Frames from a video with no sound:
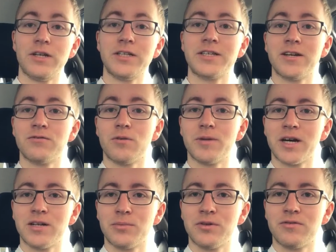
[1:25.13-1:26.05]
Weil ich gerne
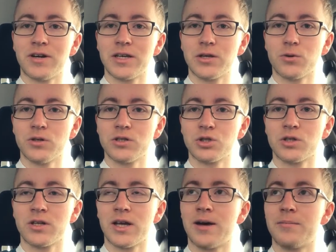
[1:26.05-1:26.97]
vorbereitet bin, fahre ich heute
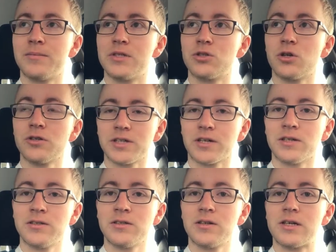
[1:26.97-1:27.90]
schon am Sonntag
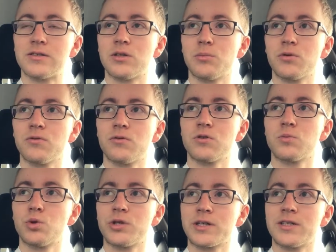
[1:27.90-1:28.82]
hin. Also die Prüfung ist
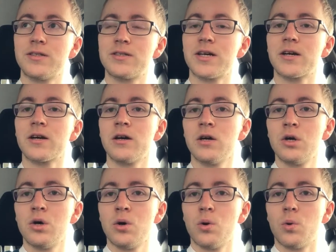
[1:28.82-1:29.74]
Montag, Dienstag.
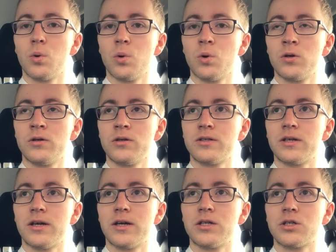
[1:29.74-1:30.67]
Und
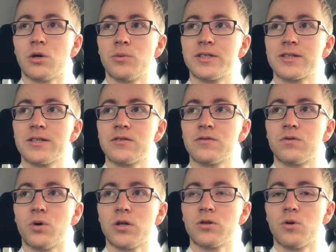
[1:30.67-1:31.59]
äh, schaue mir das Ganze
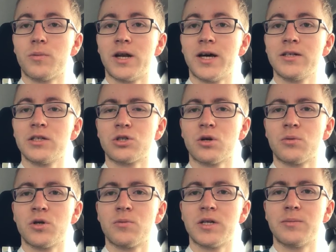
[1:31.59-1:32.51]
vor Ort nochmal an. Ich schaue
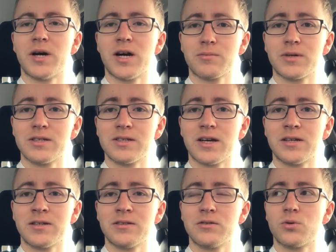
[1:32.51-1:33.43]
mir nochmal die Parkplätze
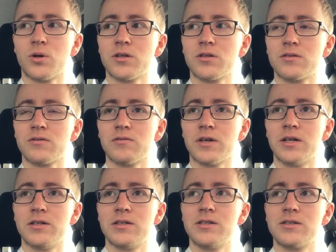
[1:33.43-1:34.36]
an dort,
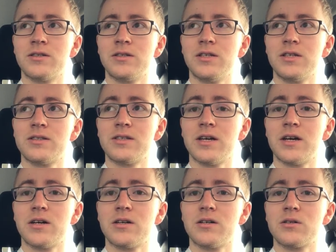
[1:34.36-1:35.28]
weil die sind nicht
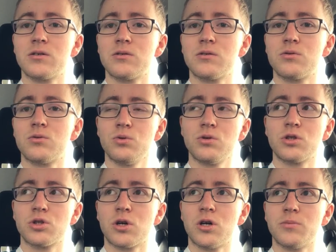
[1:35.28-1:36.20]
sehr gut
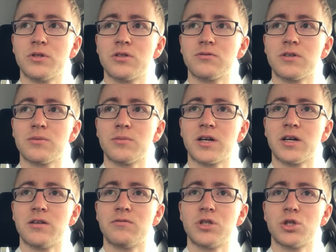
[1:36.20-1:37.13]
gestreut, beziehungsweise man
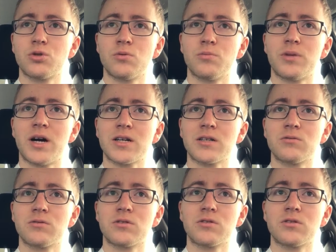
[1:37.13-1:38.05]
kann dann vier Stunden
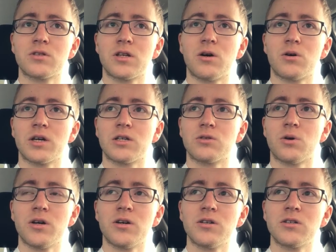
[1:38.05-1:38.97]
parken und das ist dann auch recht
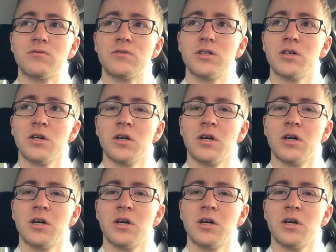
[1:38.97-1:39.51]
teuer irgendwie.